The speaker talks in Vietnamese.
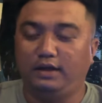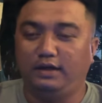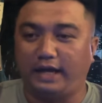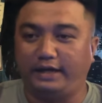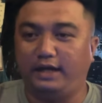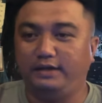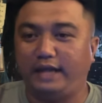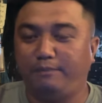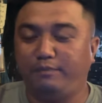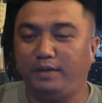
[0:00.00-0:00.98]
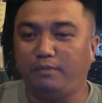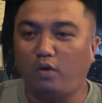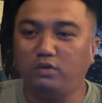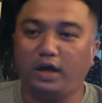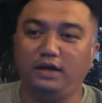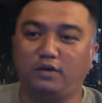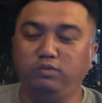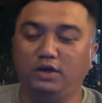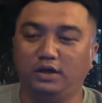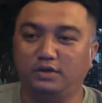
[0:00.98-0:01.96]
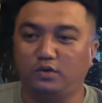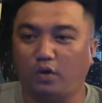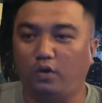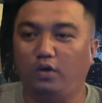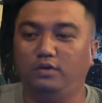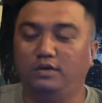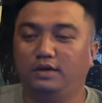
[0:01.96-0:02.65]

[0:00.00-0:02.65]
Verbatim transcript: là nên đem đi bố thí cúng dường cho chùa luôn